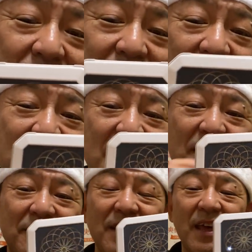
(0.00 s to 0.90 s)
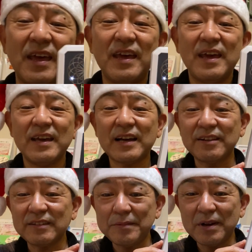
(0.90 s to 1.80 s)
載でですね、えー、
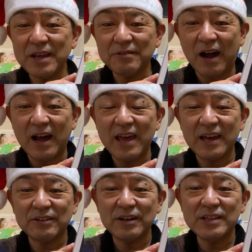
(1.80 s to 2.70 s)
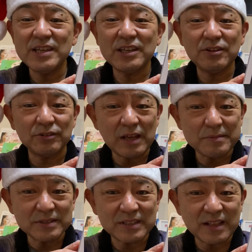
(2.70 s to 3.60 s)
カスタマ令和、えー、これ人気ござ
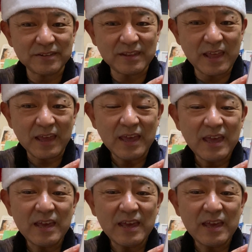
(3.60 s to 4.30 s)
いましてですね、